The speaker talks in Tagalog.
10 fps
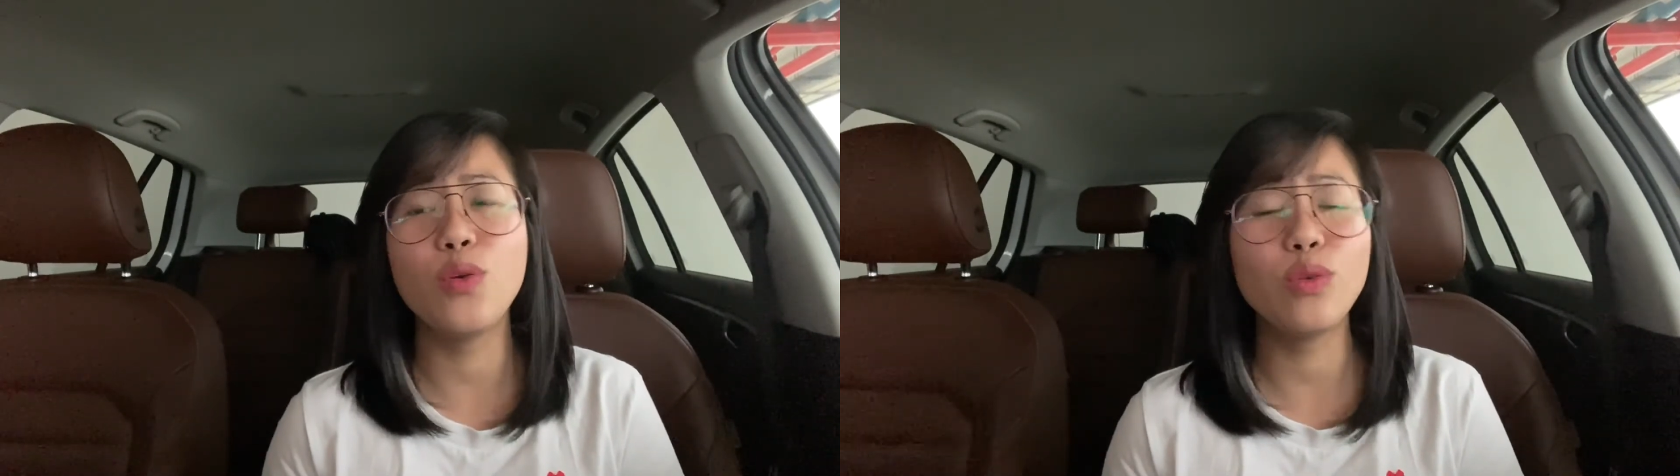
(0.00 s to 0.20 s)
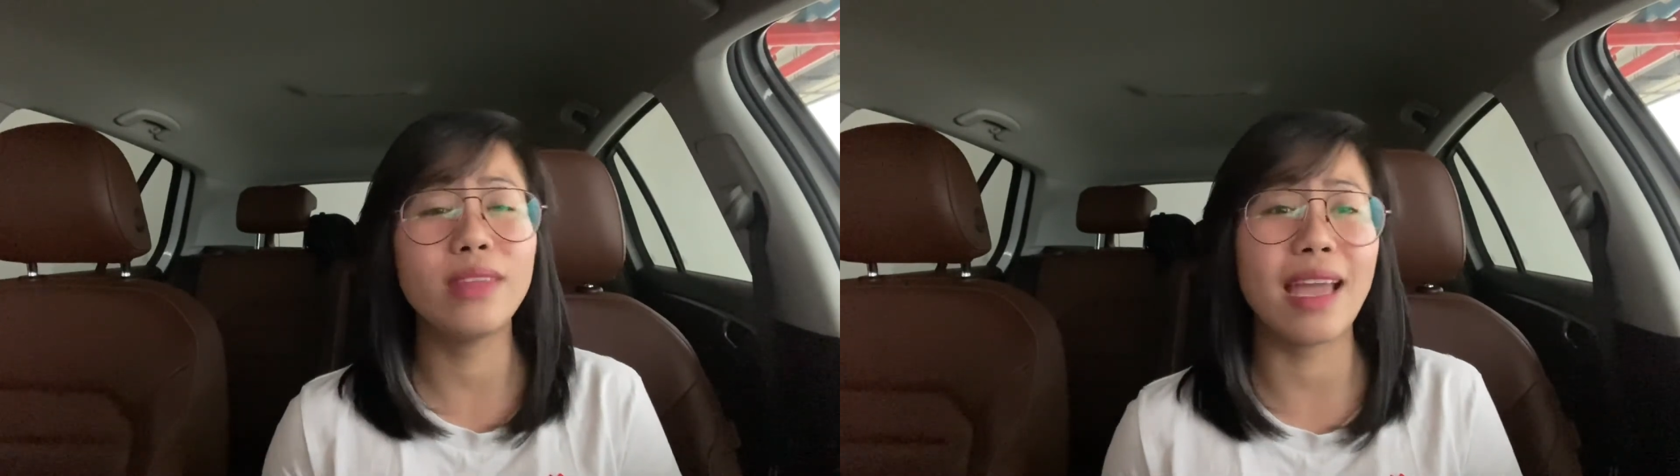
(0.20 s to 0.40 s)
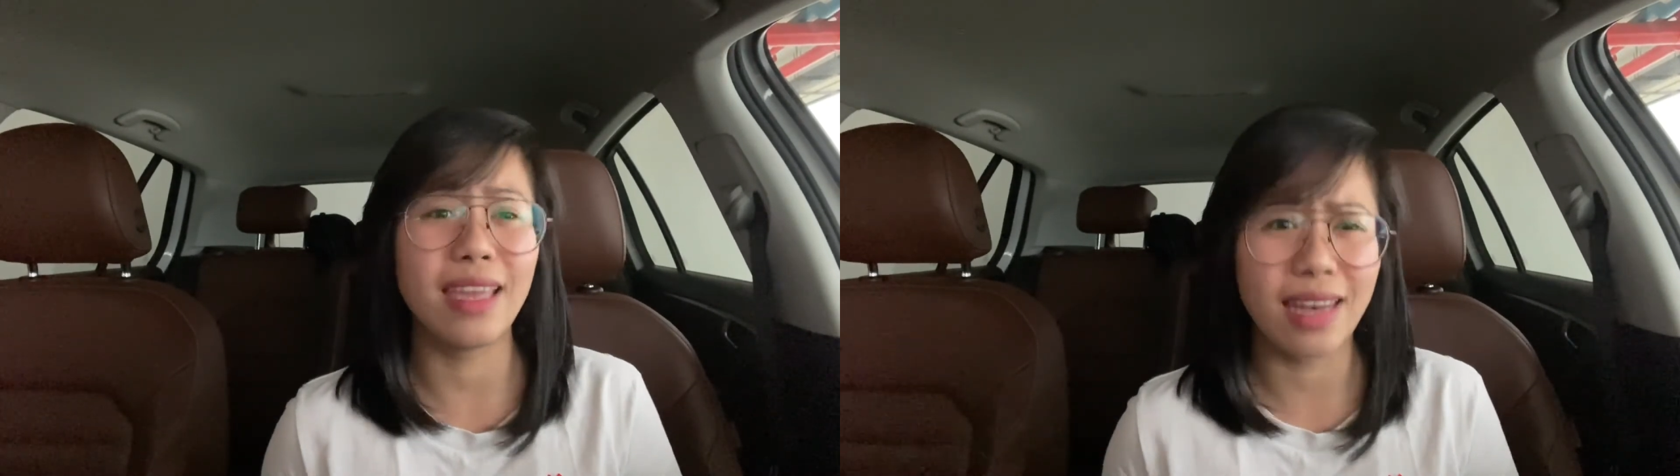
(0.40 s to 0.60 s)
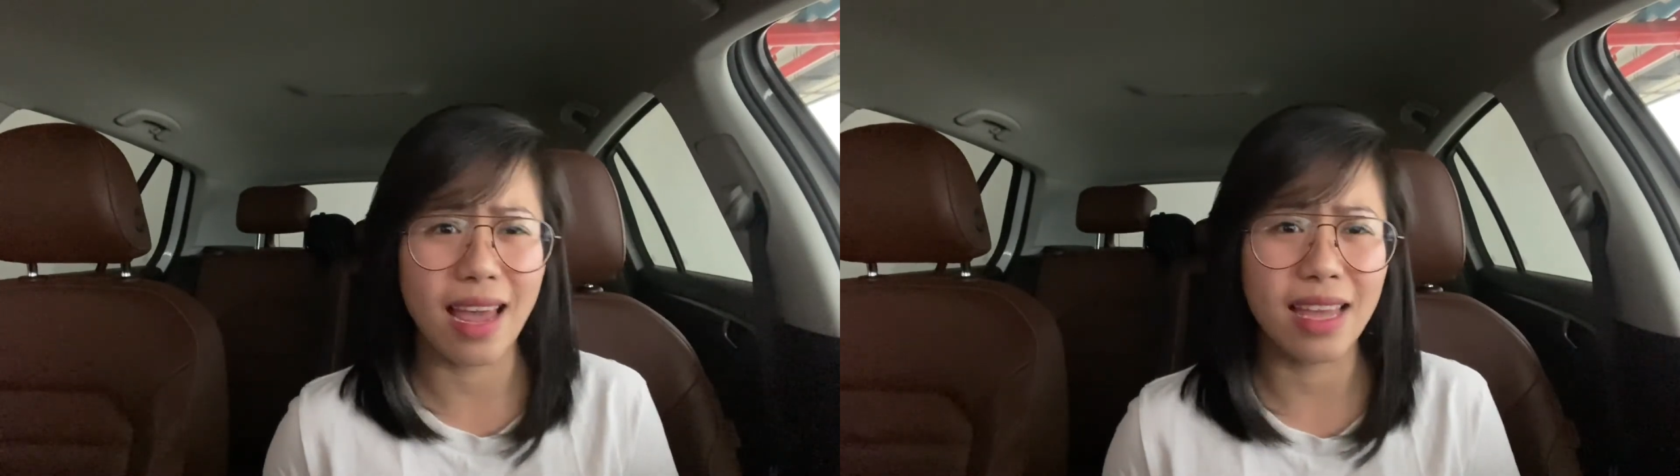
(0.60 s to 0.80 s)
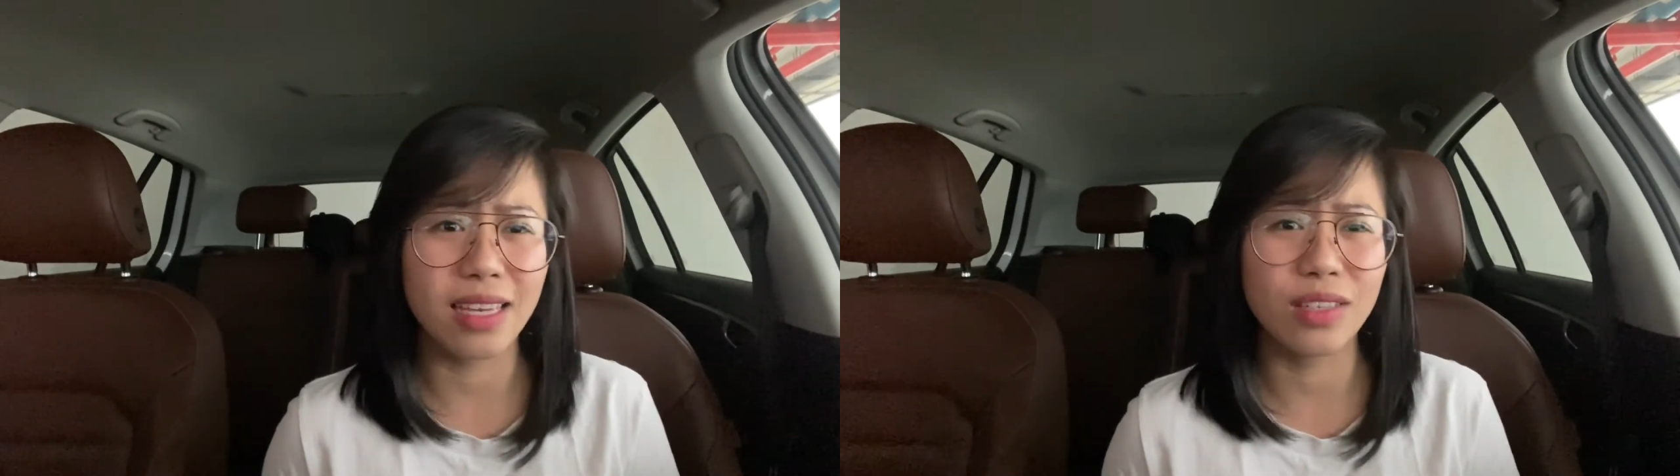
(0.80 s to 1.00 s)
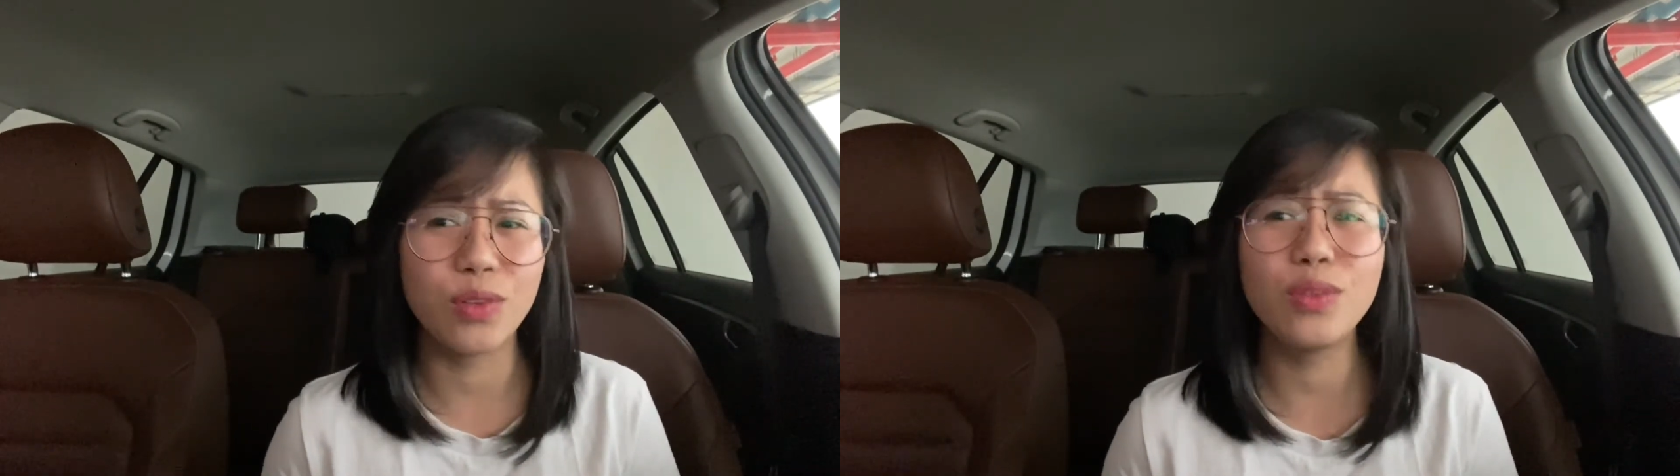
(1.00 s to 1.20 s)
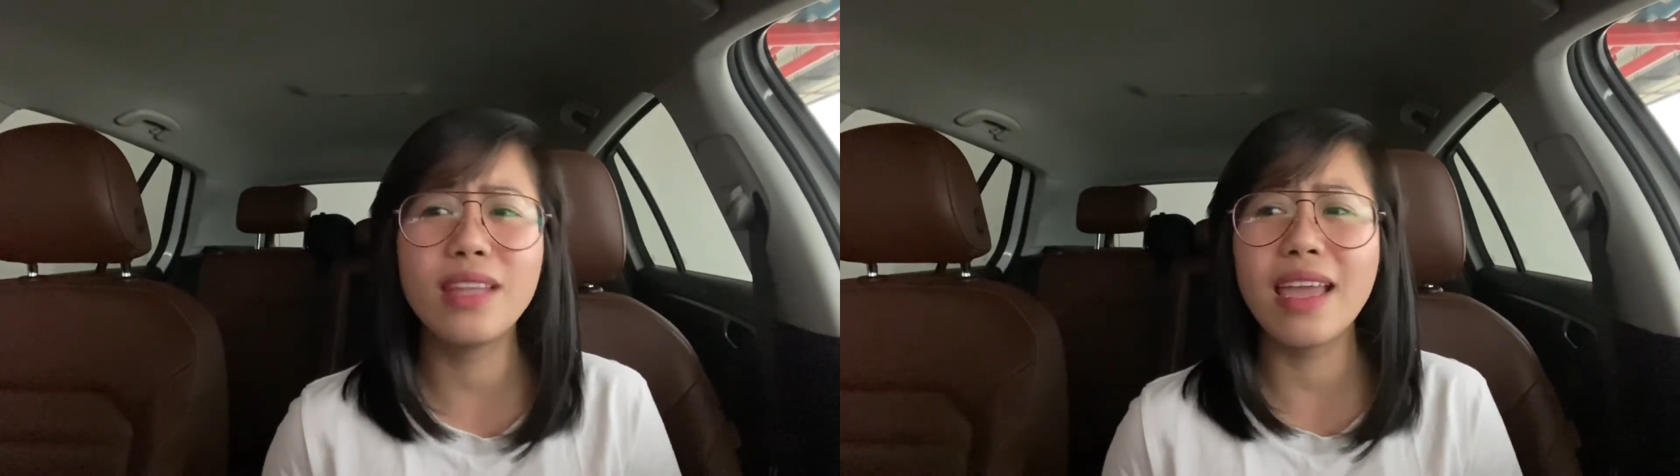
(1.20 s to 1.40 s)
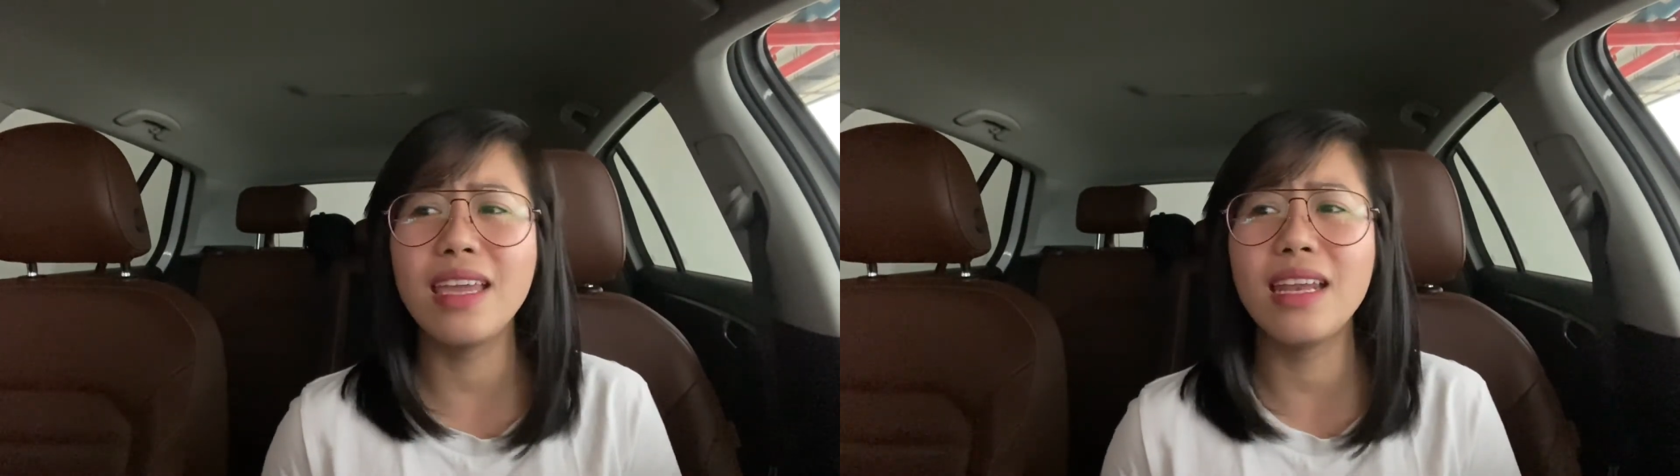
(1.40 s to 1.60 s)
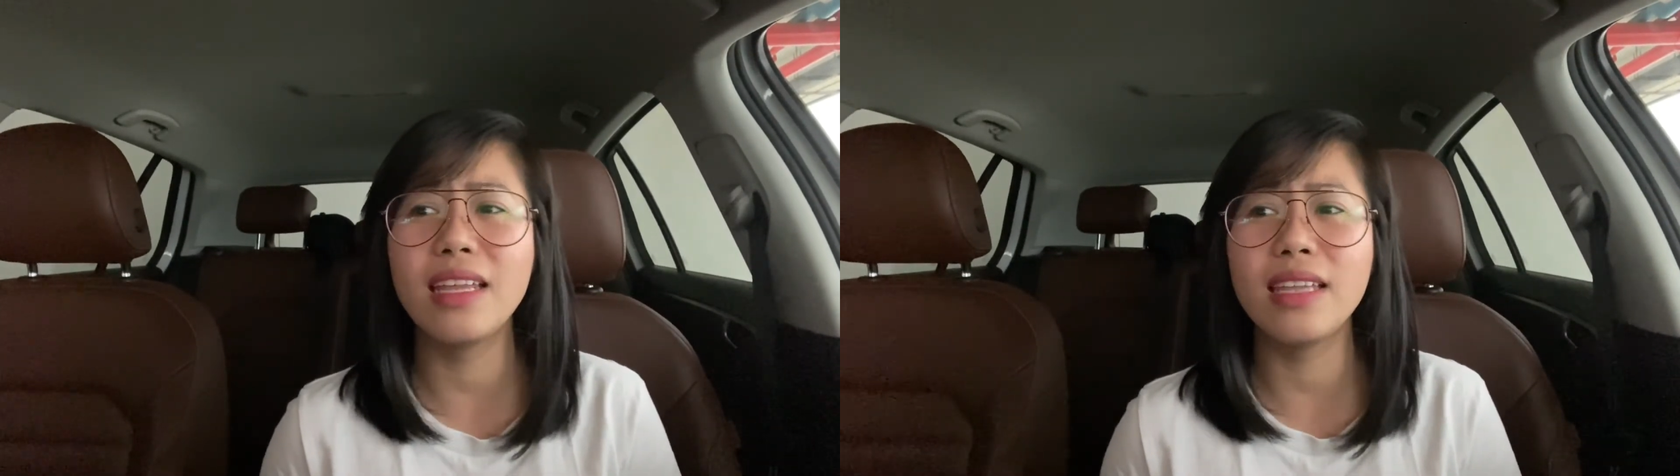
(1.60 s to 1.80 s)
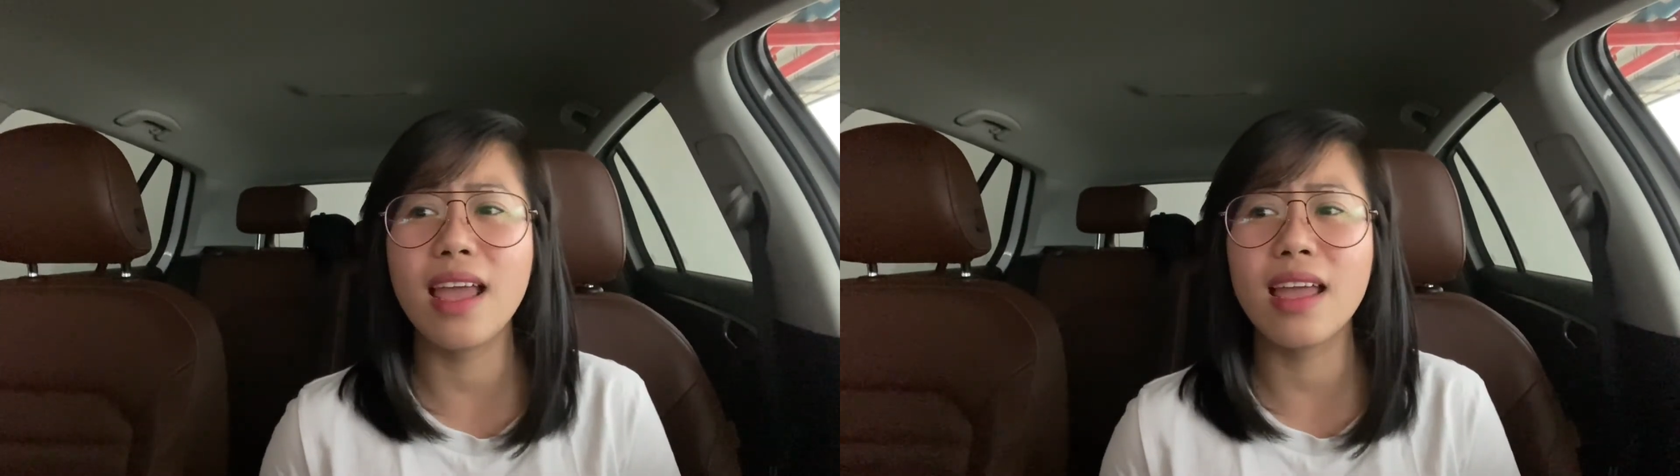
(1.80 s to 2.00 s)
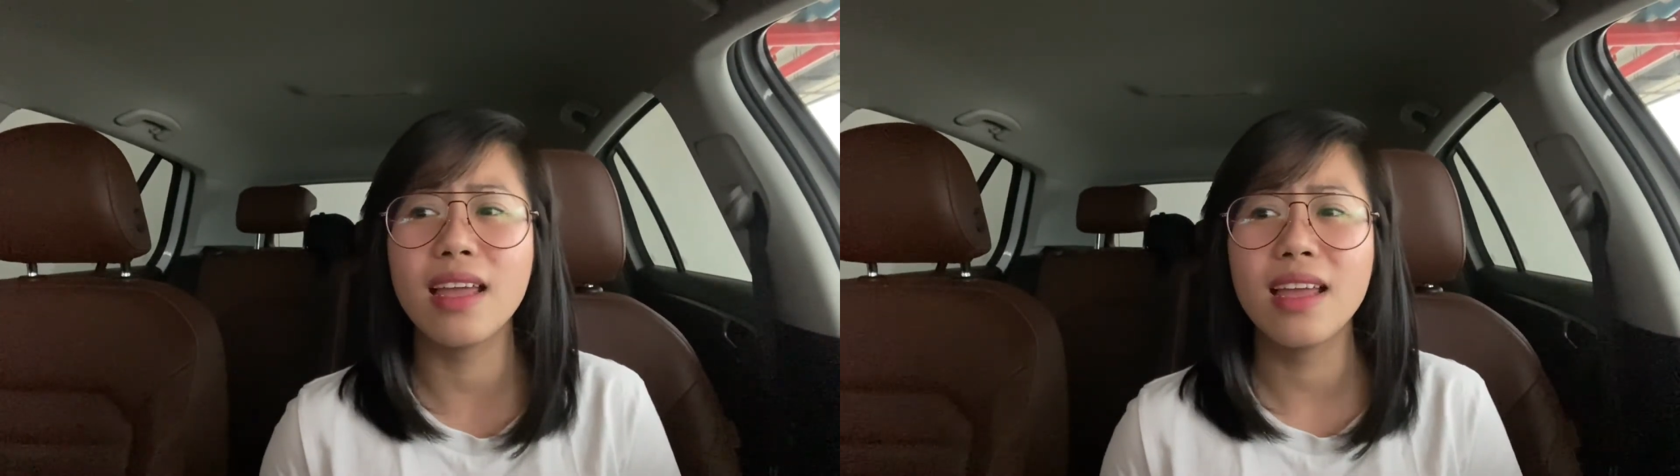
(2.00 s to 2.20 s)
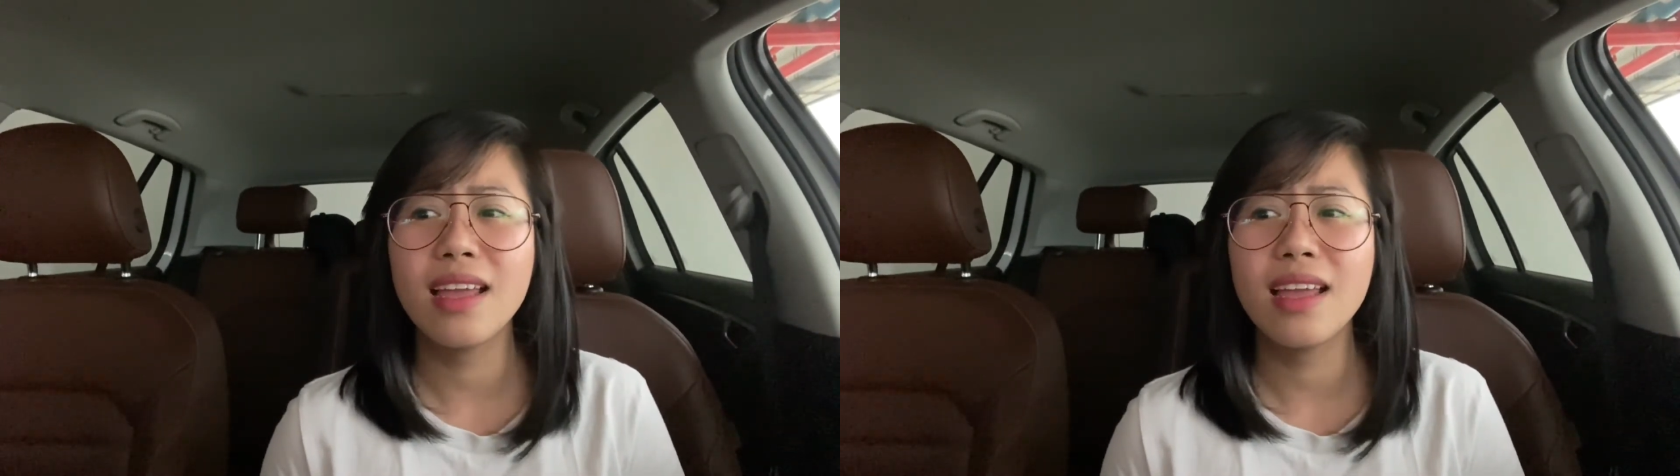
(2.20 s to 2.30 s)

yung dahilan. Yung dahilan na